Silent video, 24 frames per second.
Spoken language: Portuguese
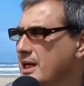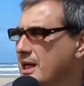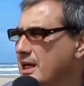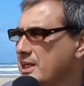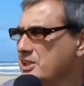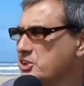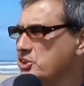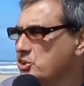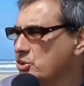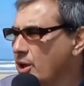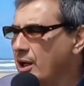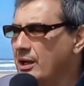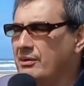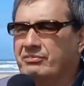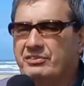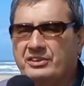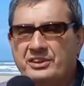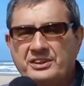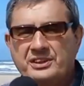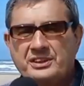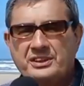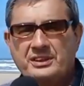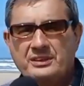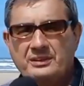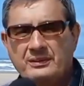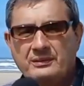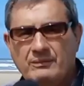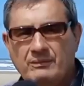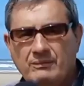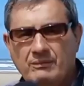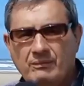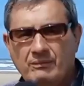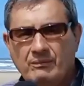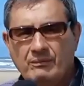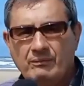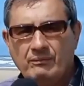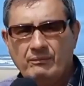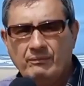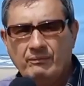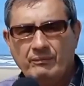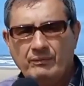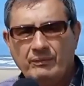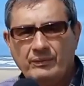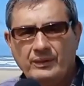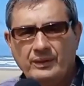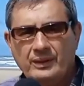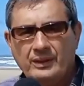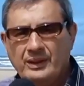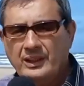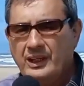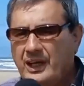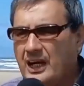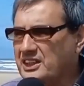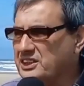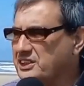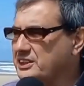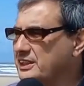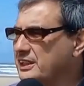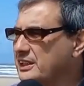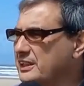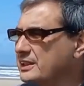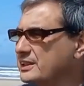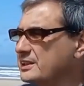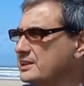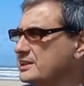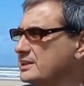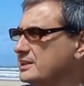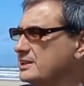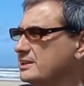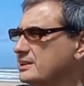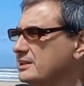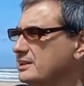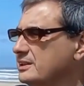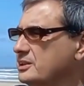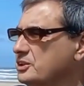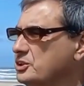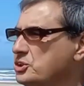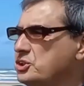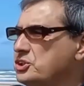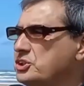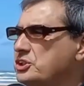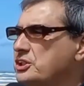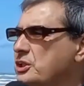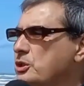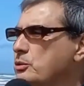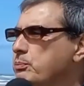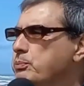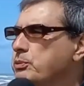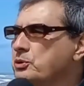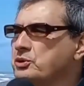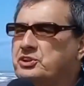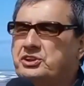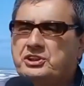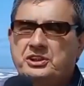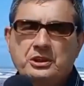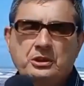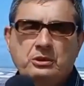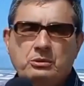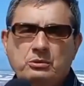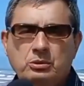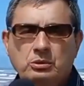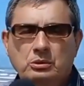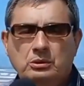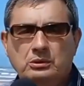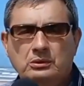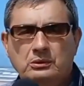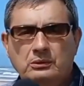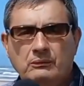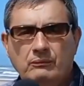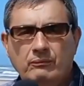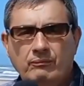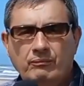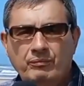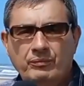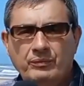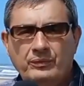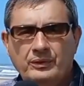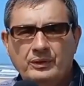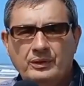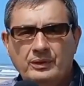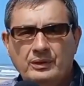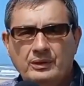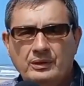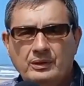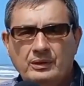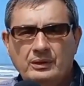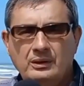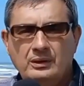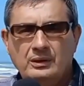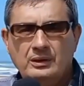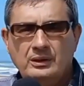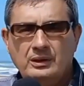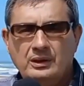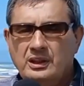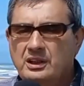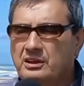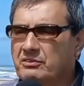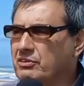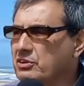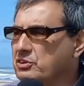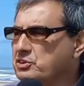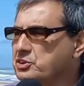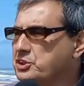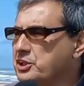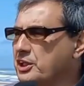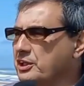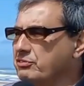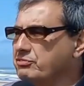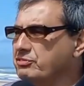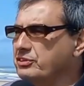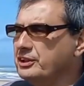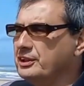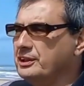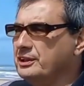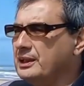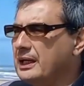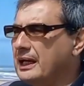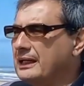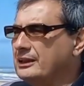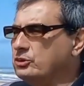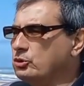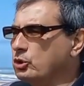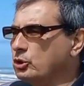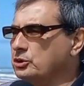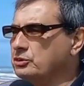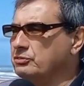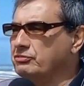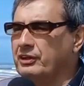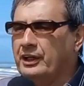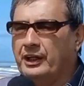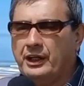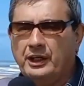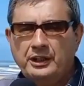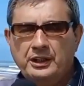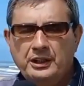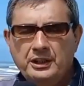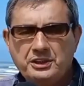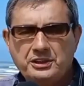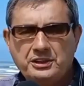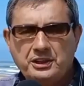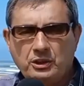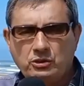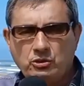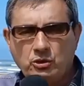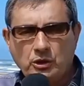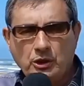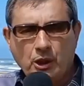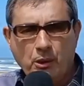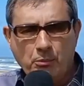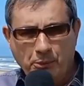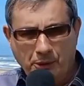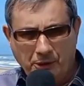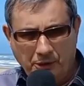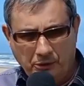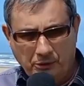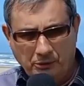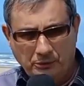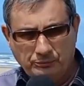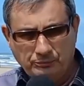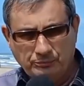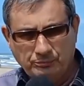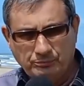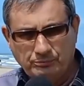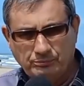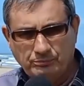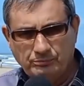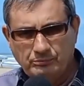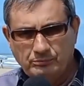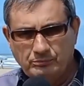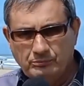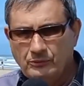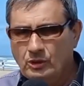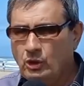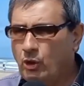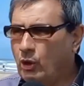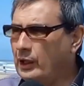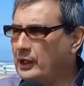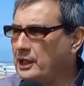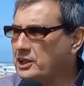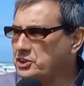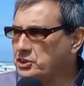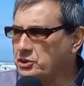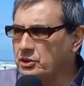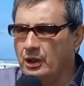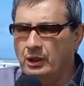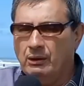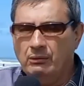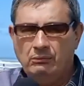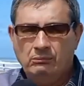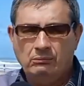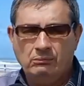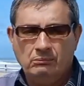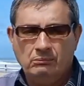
as novas casinhas de 5 por 5 que vão servir a todo veranista, a todo amigo. Olha só,